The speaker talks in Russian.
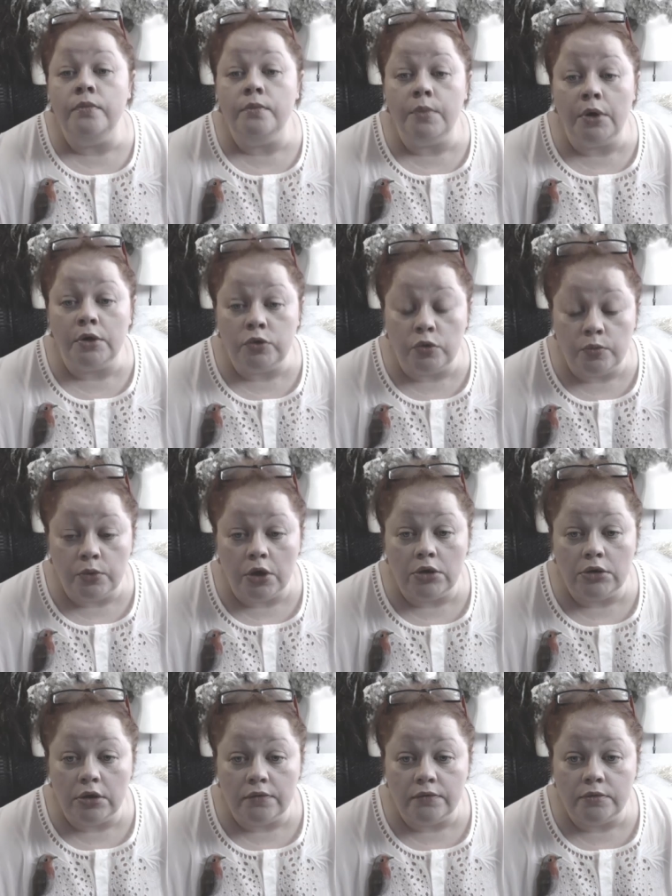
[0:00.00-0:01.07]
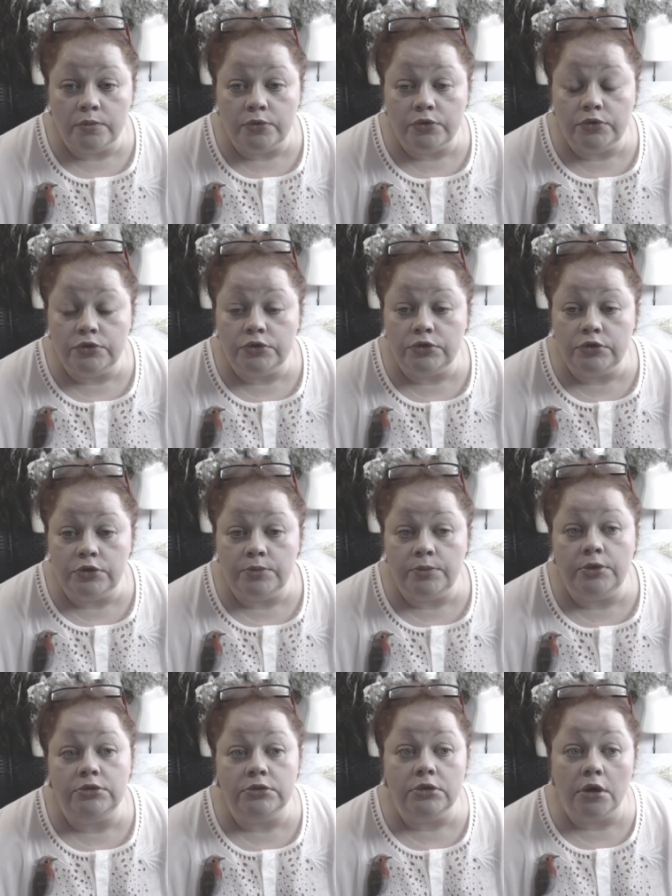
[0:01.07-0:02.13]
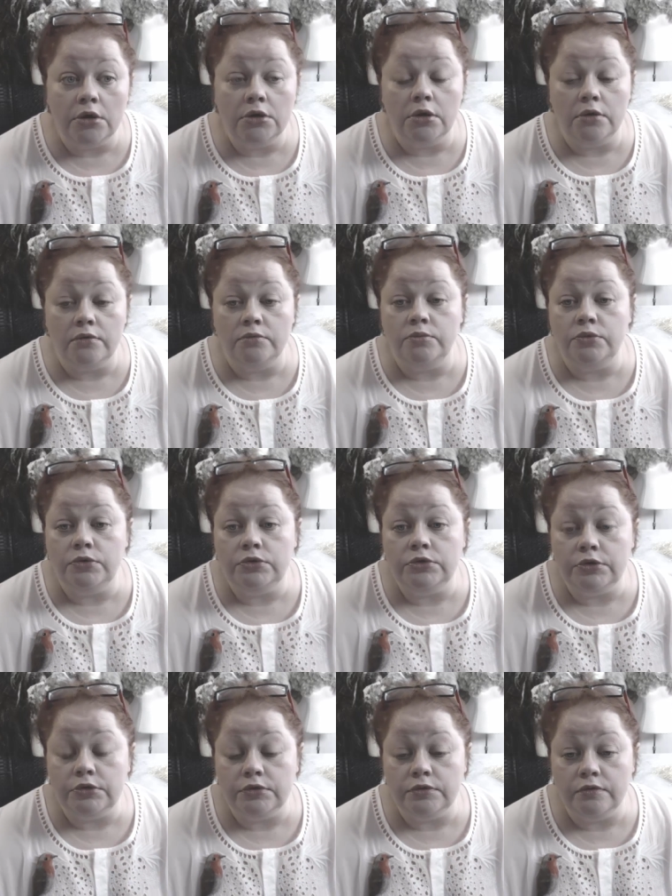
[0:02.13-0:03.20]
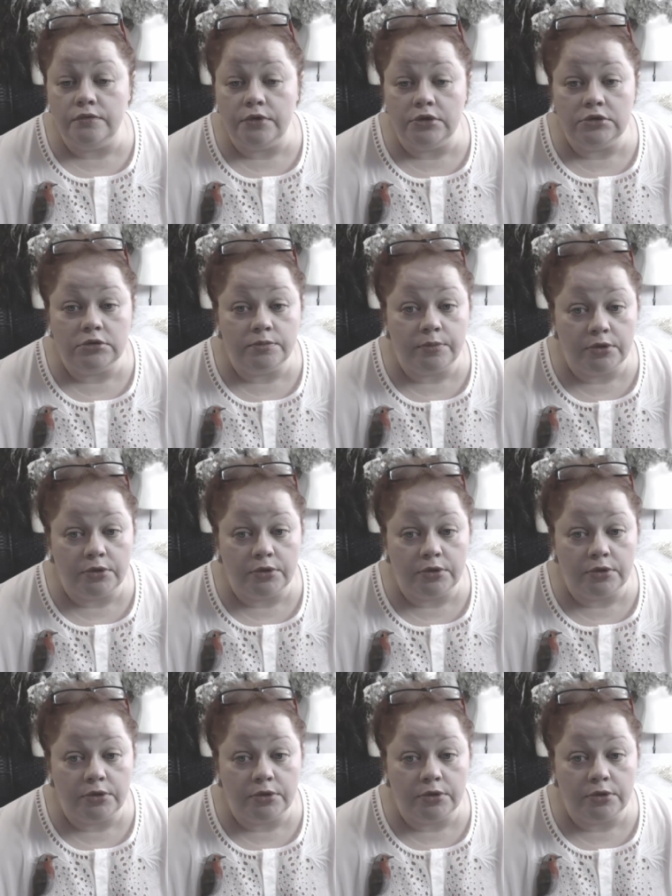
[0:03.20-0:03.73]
потом, когда вы будете заниматься, когда вы будете развиваться,